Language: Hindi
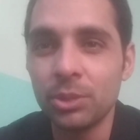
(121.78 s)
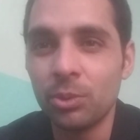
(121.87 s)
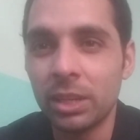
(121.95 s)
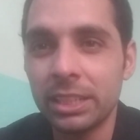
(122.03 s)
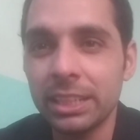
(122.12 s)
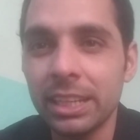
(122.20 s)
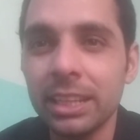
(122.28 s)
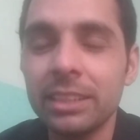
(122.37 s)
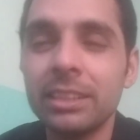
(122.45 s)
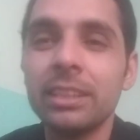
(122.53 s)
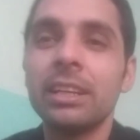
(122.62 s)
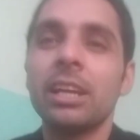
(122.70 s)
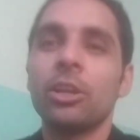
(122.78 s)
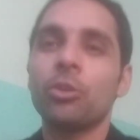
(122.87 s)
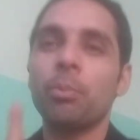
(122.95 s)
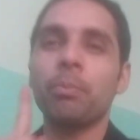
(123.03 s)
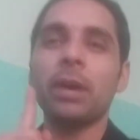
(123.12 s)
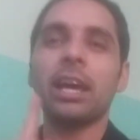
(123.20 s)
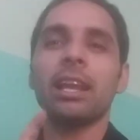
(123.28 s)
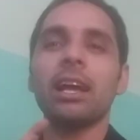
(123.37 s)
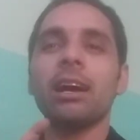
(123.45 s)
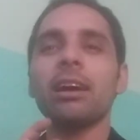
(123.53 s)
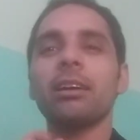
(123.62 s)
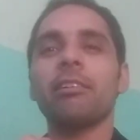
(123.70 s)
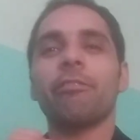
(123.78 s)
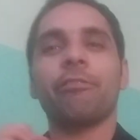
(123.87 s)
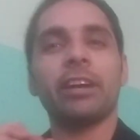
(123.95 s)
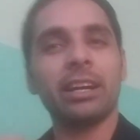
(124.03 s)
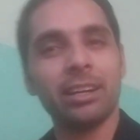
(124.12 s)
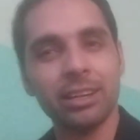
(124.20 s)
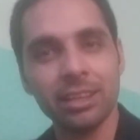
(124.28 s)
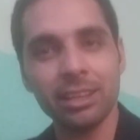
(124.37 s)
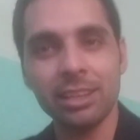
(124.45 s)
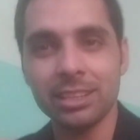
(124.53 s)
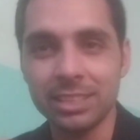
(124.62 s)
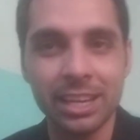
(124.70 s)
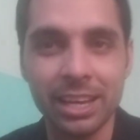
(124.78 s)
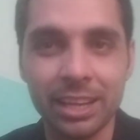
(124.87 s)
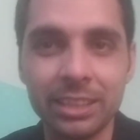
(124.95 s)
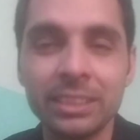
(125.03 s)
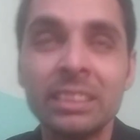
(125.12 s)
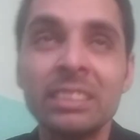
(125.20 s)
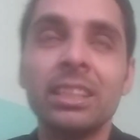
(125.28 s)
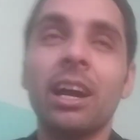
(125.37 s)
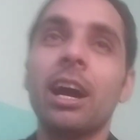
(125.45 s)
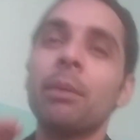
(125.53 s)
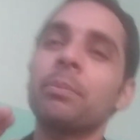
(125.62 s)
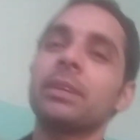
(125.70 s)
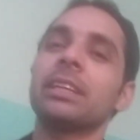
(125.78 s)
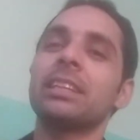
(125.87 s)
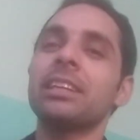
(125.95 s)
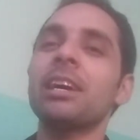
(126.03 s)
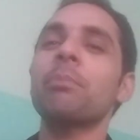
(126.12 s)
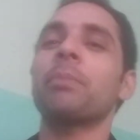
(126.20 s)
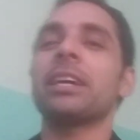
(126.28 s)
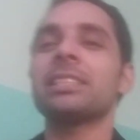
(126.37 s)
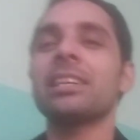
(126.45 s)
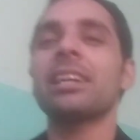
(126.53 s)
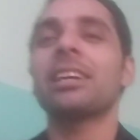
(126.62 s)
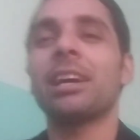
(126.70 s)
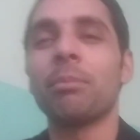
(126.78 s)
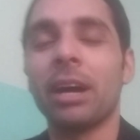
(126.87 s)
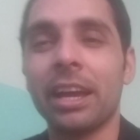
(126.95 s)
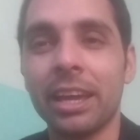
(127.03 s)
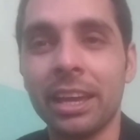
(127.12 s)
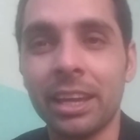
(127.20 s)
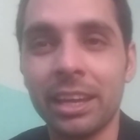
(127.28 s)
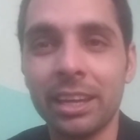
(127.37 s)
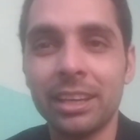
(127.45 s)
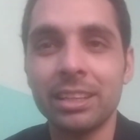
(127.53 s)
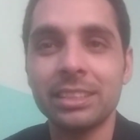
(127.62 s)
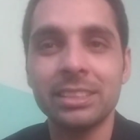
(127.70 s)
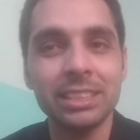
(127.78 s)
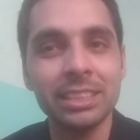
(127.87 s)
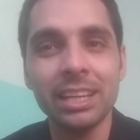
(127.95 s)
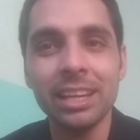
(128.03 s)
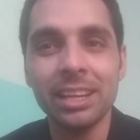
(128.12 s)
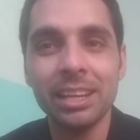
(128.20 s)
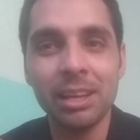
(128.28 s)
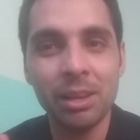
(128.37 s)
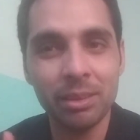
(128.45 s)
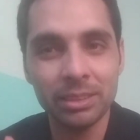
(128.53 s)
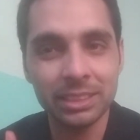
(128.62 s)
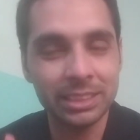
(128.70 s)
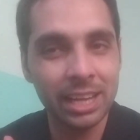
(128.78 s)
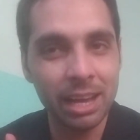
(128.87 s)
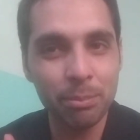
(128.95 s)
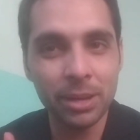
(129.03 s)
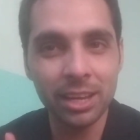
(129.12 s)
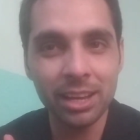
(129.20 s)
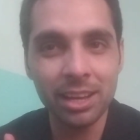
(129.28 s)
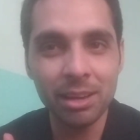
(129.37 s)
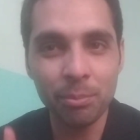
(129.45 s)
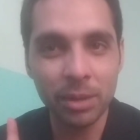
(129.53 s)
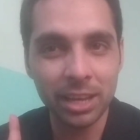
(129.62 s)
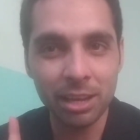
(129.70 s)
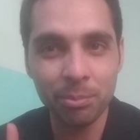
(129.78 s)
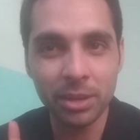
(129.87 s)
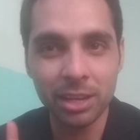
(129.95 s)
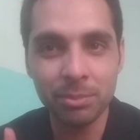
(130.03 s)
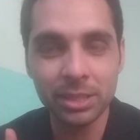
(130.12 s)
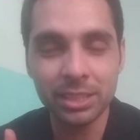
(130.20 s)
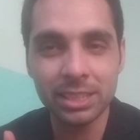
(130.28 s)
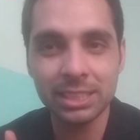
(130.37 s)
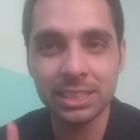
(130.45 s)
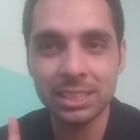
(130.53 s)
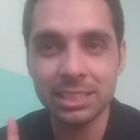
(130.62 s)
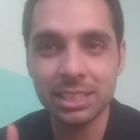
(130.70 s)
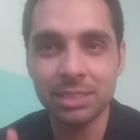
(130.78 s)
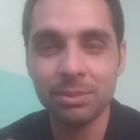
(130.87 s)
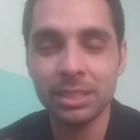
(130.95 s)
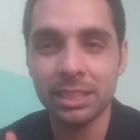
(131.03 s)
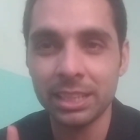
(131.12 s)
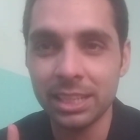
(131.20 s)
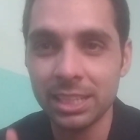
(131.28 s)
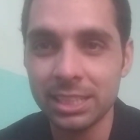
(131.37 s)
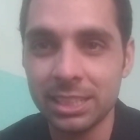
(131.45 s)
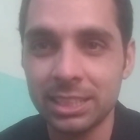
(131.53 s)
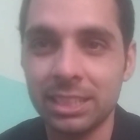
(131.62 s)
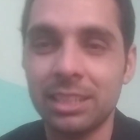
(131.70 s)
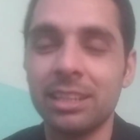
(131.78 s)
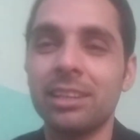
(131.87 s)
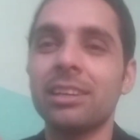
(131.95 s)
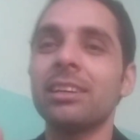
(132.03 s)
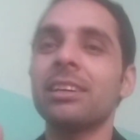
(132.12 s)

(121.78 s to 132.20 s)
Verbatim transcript: हुआ ठीक है तो पहला फैक्टर ये है आप कितना पैसा कमाए हैं ठीक है क्या है पहला पहला पैरामीटर किसी भी देश का